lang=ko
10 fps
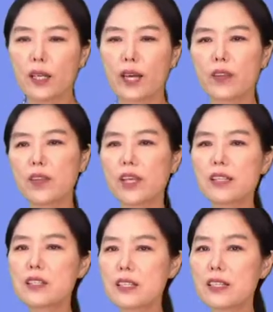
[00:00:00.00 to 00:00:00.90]
And they
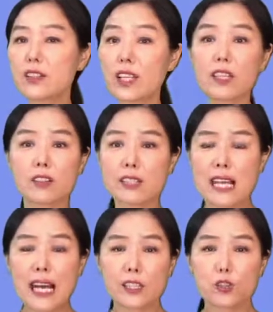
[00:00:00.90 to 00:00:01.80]
listened in
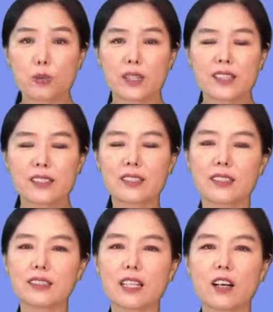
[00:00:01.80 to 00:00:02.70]
astonishment.
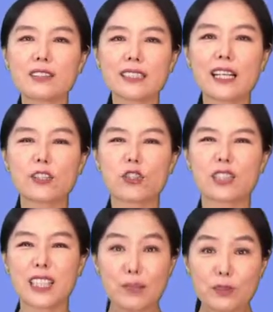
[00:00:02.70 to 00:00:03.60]
자,
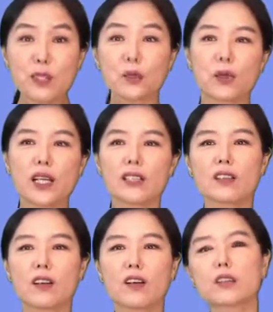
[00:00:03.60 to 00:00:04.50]
astonish는 깜짝 놀라는
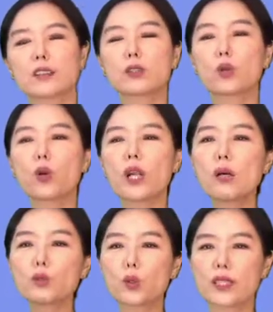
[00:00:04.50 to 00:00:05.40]
거. 그래서 그
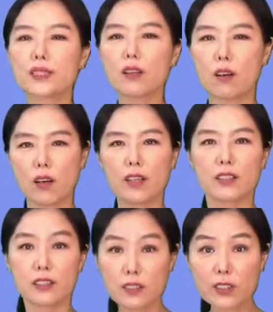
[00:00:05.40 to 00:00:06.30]
놀라움 속에서
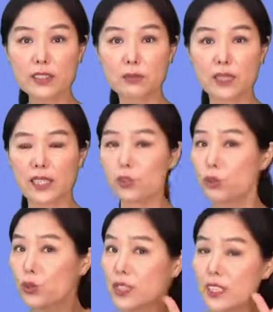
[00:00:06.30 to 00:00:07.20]
들었습니다.
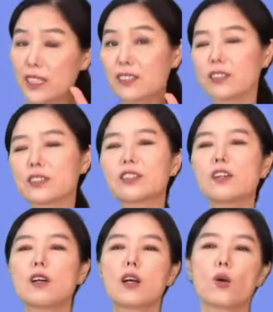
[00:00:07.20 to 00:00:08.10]
주의 깊게 들었죠.
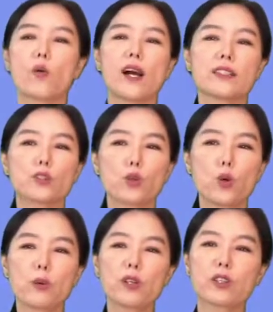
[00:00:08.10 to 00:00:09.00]
While
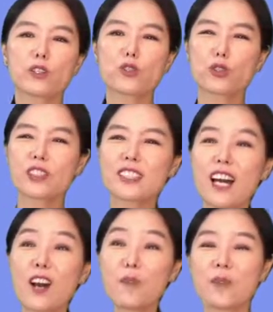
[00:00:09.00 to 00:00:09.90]
Snowbird conjured
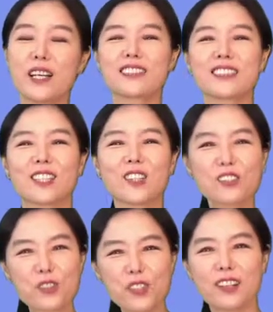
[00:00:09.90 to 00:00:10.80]
up 하는데
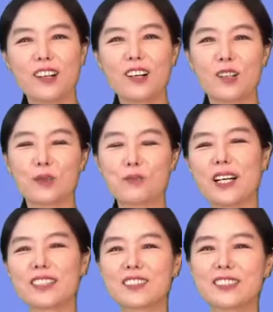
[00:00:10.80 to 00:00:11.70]
conjure up
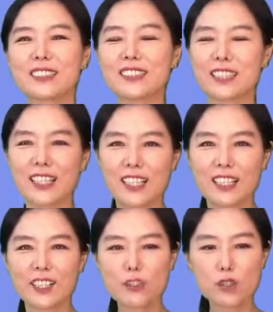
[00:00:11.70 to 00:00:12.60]
하는 것은
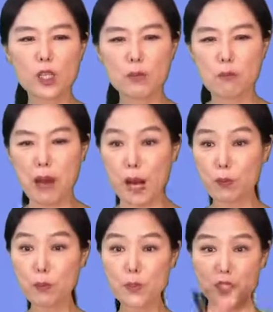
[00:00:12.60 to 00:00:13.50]
conjure up은
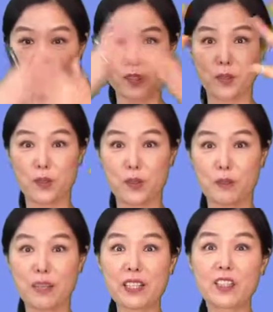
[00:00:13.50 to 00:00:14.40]
마법처럼
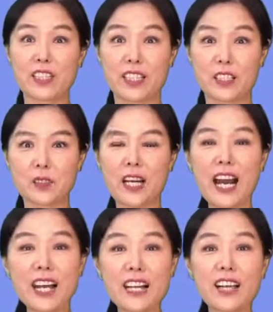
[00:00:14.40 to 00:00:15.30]
만들어내는 거예요.
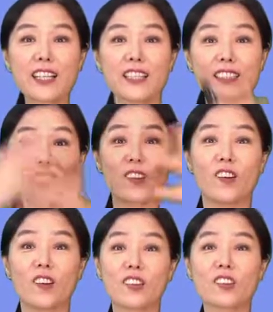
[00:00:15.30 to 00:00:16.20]
한강의
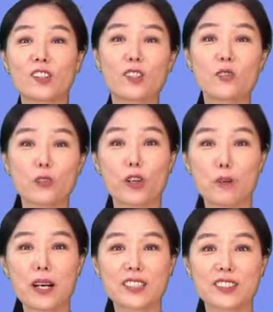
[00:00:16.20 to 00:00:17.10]
기적 이걸 conjure
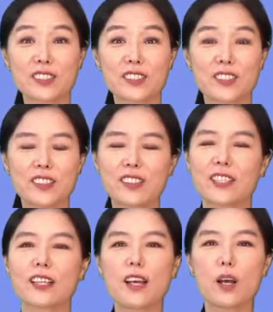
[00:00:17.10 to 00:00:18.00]
up 하는 거죠.
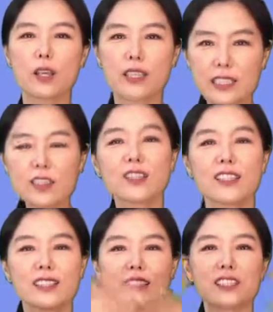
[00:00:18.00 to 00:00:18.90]
이게 기적
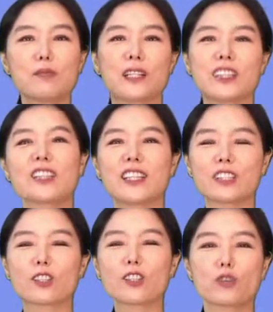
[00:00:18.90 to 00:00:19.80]
같은 일을 만들어내는
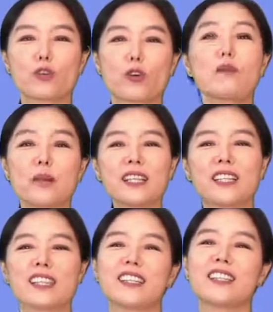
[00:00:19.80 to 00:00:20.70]
걸 conjure up
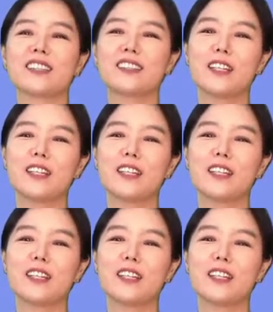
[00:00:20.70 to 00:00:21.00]
한다 그래요.